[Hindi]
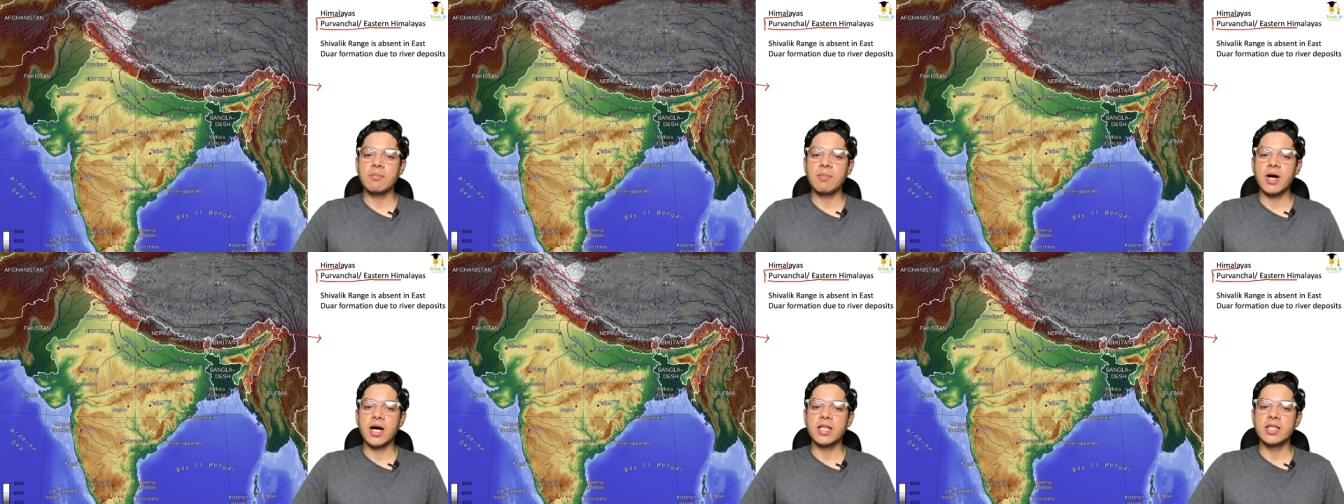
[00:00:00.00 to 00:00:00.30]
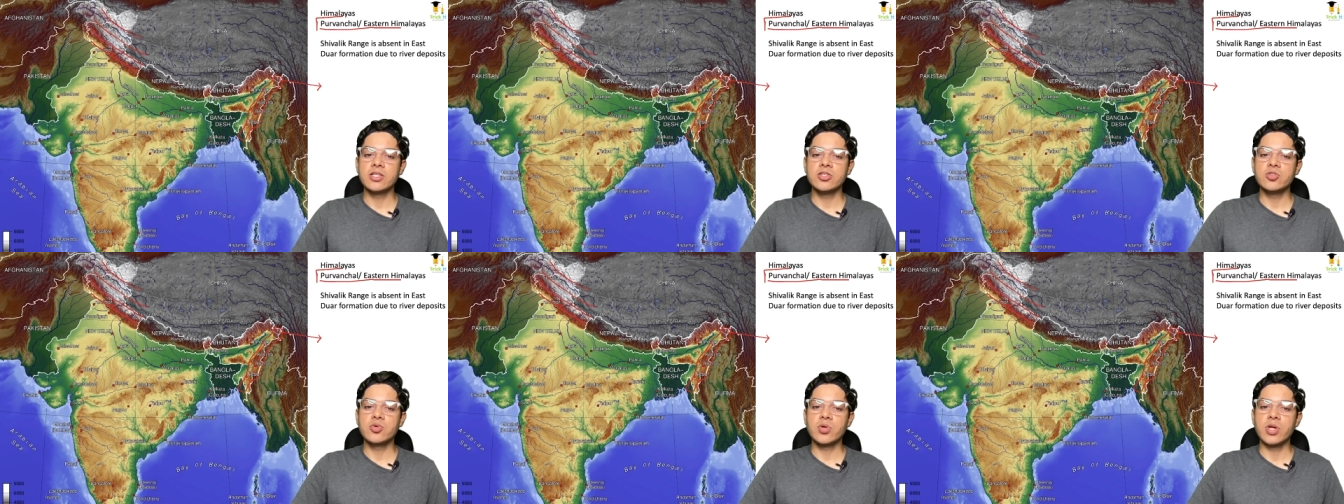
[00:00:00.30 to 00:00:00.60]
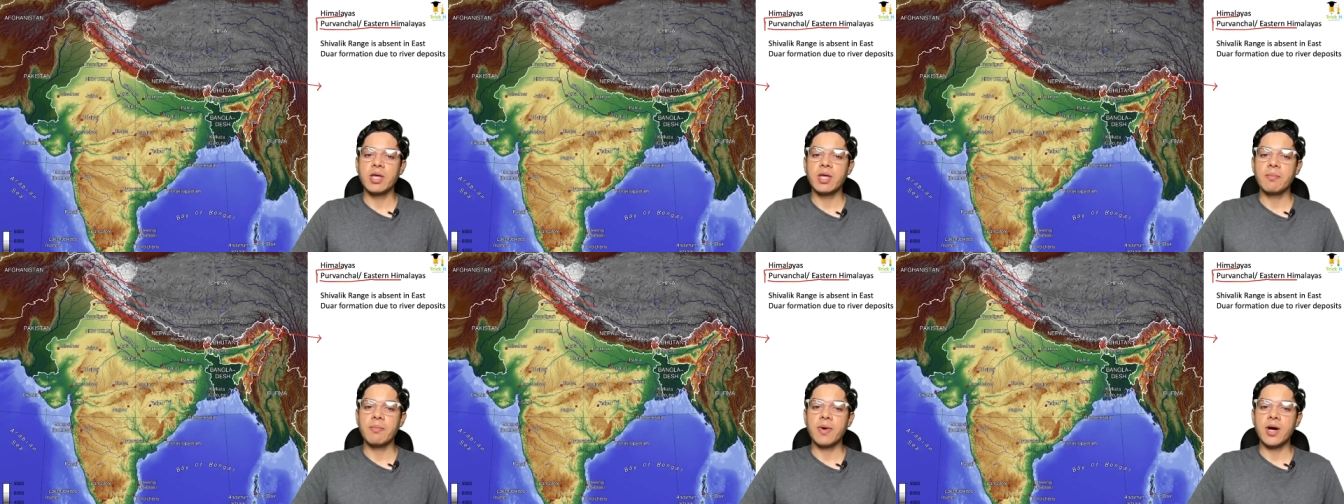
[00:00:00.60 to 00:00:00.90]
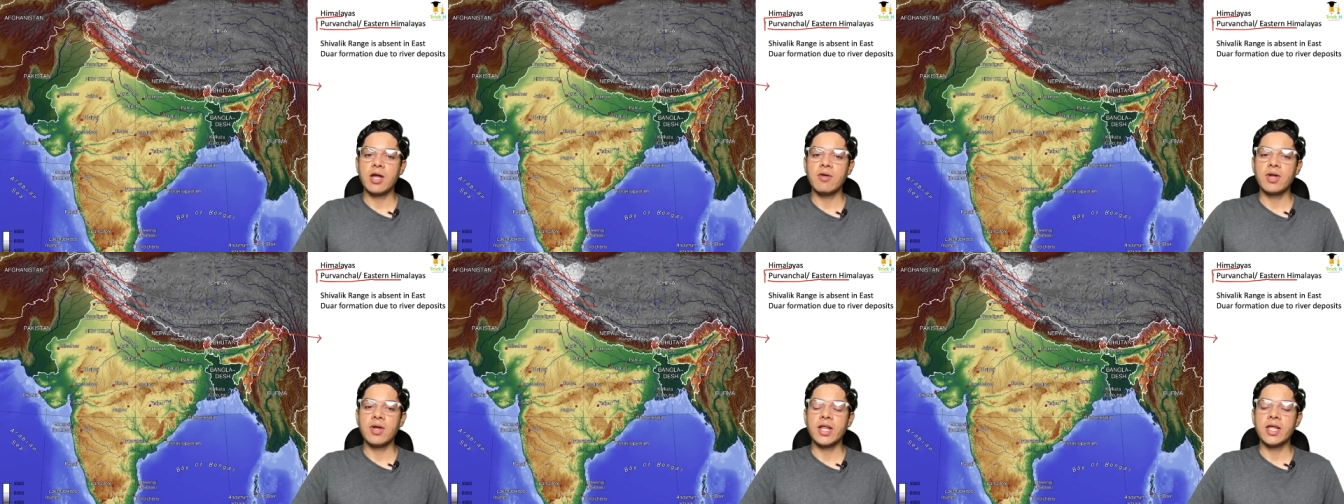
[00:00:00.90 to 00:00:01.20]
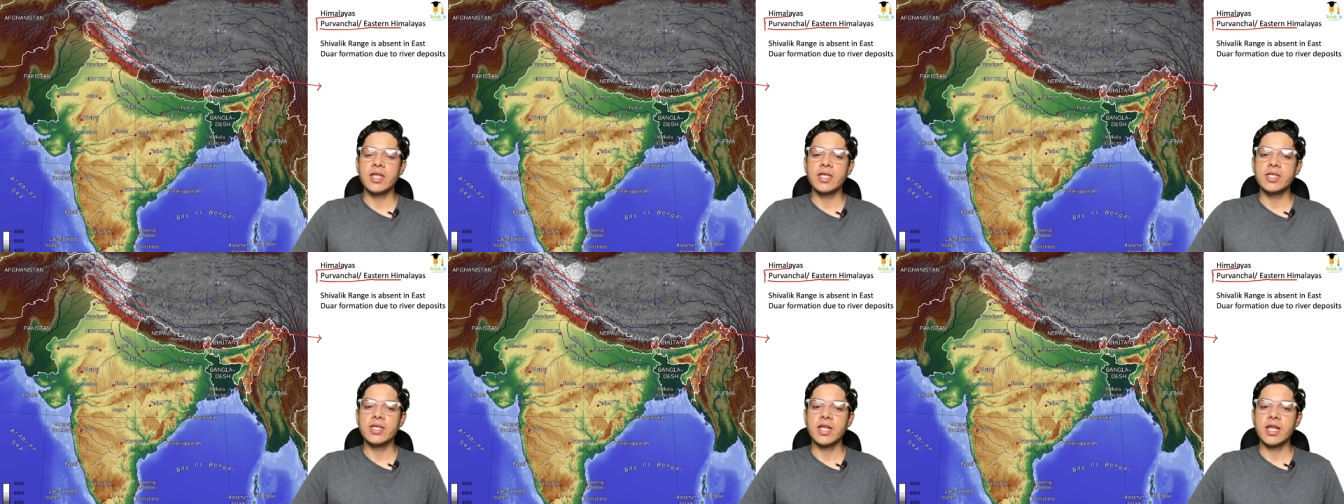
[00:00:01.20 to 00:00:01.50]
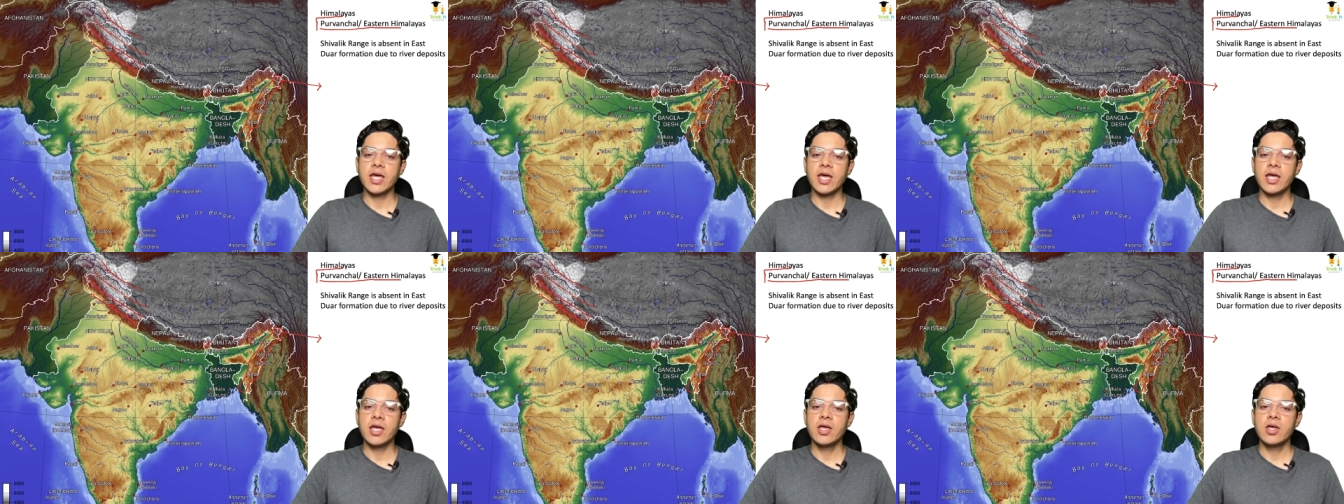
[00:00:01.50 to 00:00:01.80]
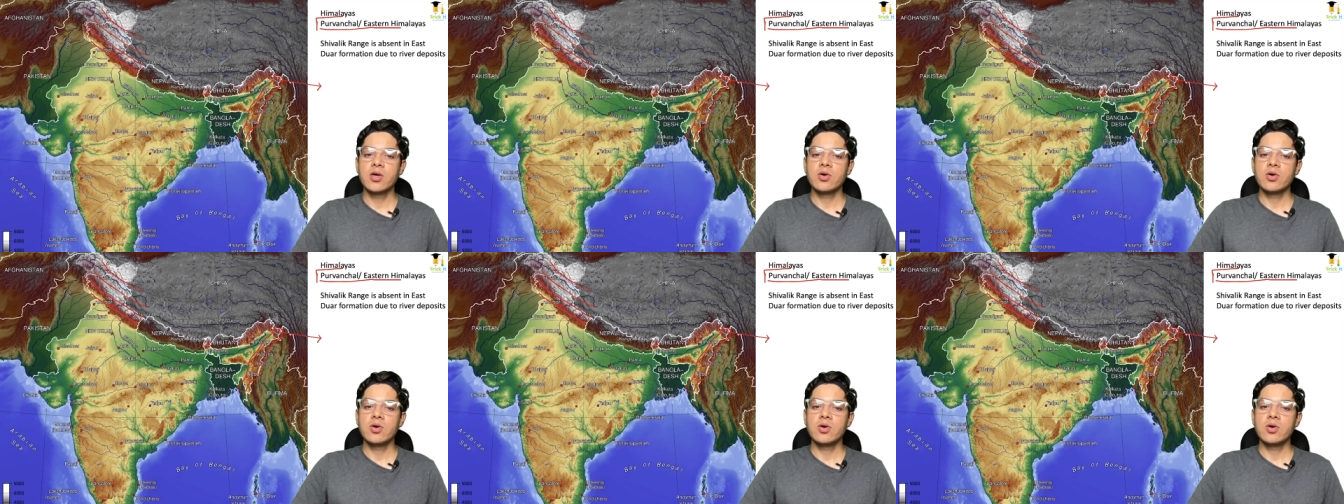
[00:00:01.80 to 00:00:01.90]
बाद जो नेपाल वाला रीजन है